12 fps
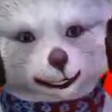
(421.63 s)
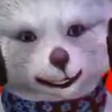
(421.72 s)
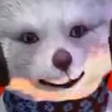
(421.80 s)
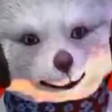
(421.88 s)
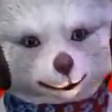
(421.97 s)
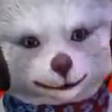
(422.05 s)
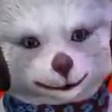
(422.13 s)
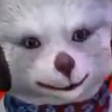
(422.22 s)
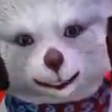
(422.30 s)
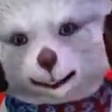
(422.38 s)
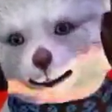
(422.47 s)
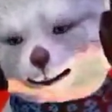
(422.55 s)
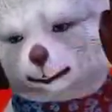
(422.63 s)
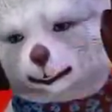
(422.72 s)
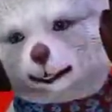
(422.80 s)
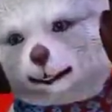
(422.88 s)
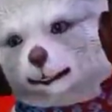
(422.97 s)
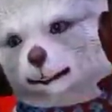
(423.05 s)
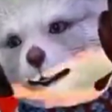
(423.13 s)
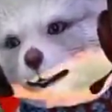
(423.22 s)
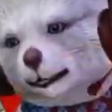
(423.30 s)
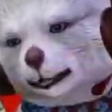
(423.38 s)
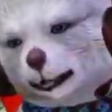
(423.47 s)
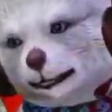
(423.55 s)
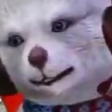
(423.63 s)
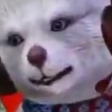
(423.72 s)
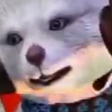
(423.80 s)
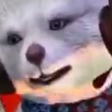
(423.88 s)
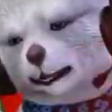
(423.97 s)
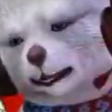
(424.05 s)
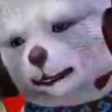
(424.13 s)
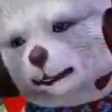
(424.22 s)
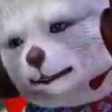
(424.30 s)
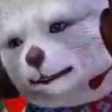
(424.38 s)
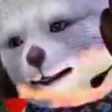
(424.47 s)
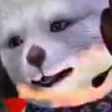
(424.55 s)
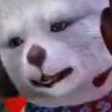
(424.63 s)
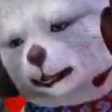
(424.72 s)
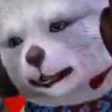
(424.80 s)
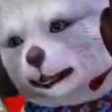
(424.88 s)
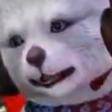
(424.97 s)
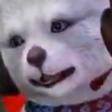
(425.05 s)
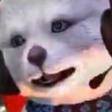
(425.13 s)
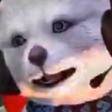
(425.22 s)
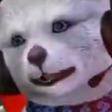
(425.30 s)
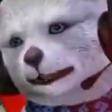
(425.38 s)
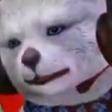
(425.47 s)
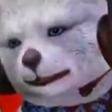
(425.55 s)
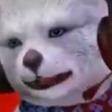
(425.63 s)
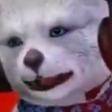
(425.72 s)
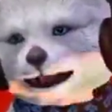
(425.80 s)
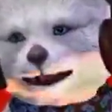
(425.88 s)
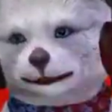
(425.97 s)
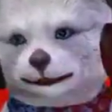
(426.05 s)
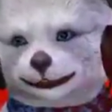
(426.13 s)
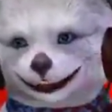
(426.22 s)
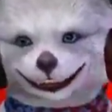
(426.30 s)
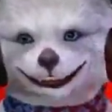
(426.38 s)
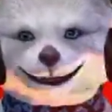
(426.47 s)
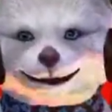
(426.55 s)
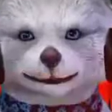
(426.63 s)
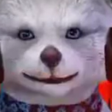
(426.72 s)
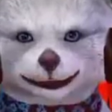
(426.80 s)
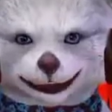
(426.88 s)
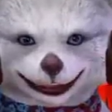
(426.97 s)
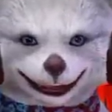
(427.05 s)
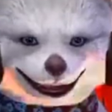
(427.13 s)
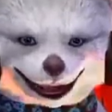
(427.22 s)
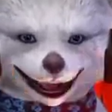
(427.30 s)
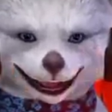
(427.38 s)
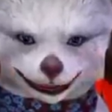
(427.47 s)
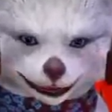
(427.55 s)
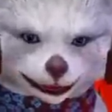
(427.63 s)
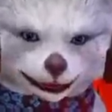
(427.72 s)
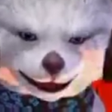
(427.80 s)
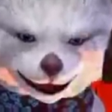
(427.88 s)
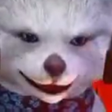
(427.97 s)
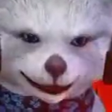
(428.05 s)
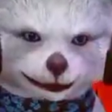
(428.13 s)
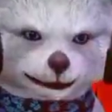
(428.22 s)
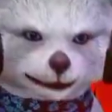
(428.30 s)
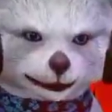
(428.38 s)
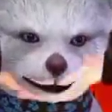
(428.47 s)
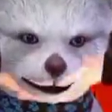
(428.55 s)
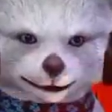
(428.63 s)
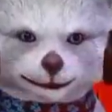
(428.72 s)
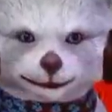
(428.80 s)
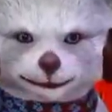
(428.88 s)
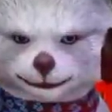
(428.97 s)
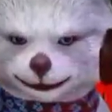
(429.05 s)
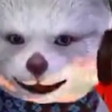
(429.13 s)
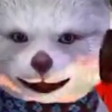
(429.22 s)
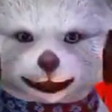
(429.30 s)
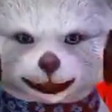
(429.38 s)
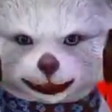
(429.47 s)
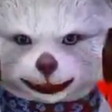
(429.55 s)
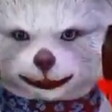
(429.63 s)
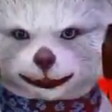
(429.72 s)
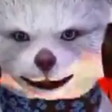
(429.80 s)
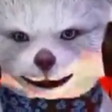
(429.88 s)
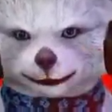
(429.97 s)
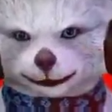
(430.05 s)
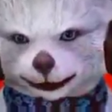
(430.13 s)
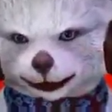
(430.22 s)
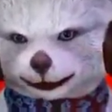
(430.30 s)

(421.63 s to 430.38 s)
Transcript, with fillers: pol oke hati-hati ada mobil di samping oke kita gas terus mantap terus terus